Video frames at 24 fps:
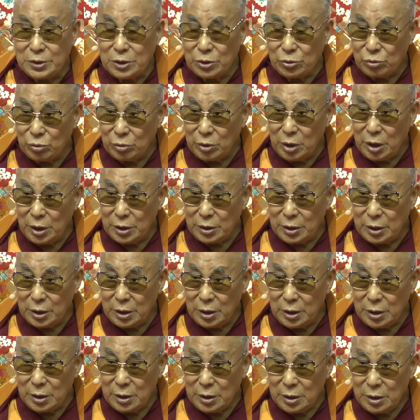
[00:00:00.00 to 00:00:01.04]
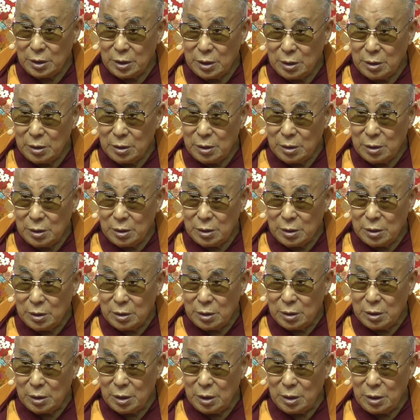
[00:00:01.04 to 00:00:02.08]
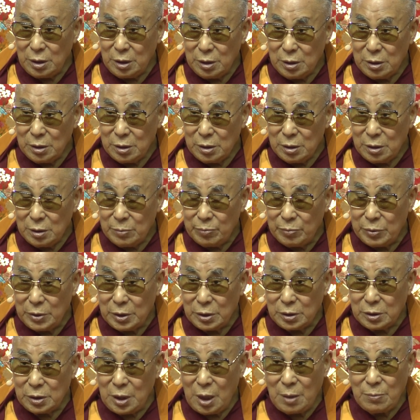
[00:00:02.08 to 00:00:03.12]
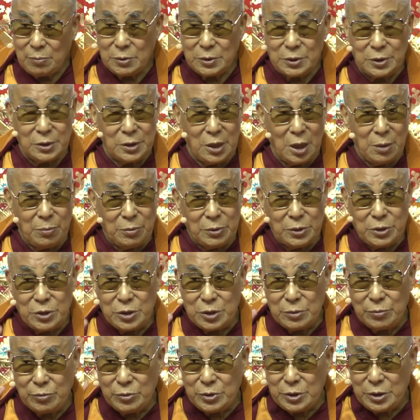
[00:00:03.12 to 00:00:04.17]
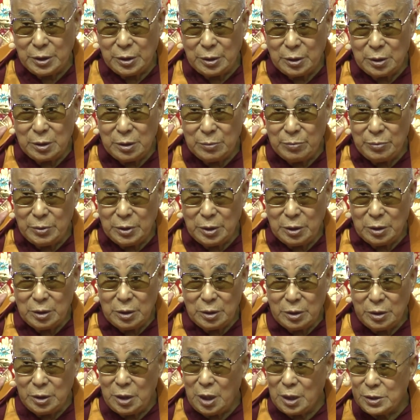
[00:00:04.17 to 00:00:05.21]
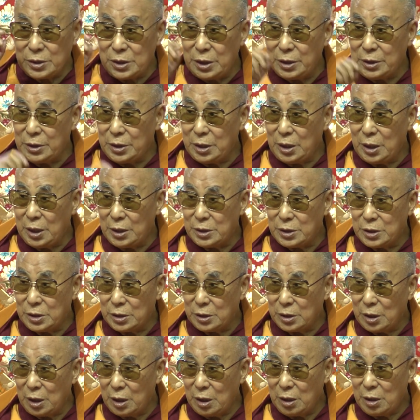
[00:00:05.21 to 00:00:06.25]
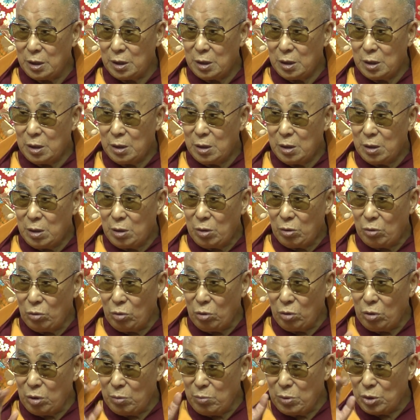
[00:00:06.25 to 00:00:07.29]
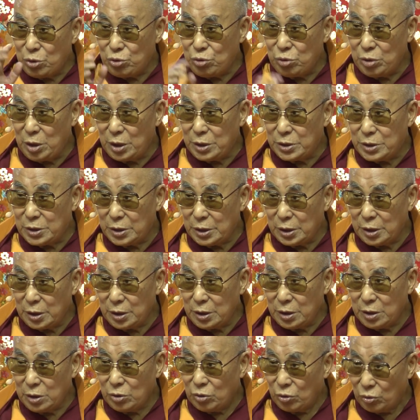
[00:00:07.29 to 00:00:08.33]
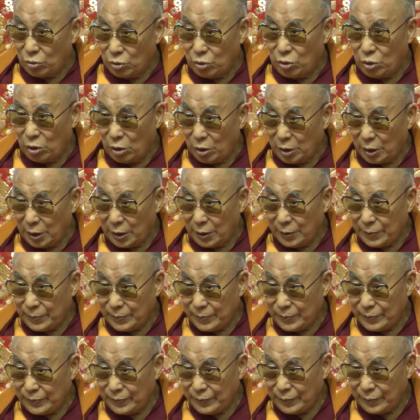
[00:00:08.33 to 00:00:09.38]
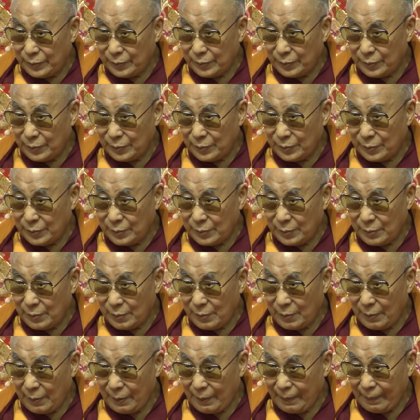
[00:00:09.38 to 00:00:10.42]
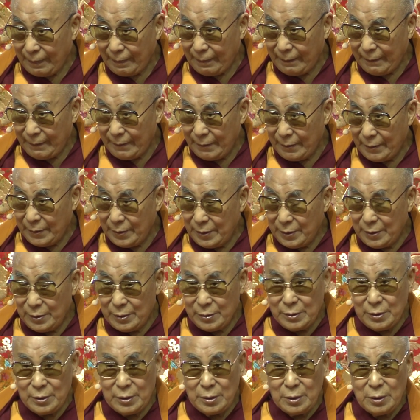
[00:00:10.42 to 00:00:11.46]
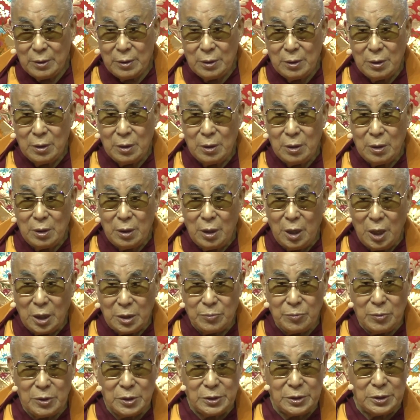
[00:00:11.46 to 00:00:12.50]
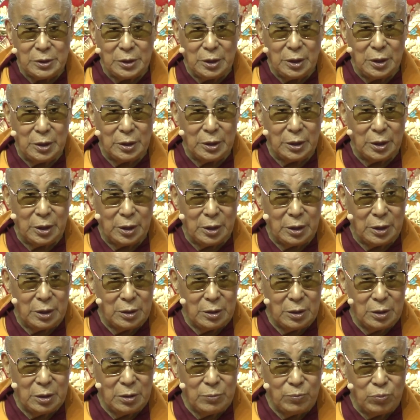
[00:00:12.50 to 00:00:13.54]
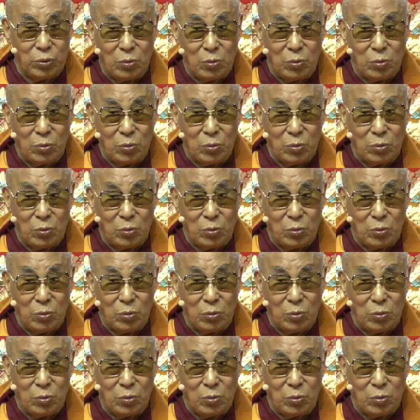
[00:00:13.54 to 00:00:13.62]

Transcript: 那在这一种的环境，在这样一个时代下，来去说到无我的话，对他们来讲确实是一一个新闻呢，未曾听过的法语，所以他们是没有办法接受的。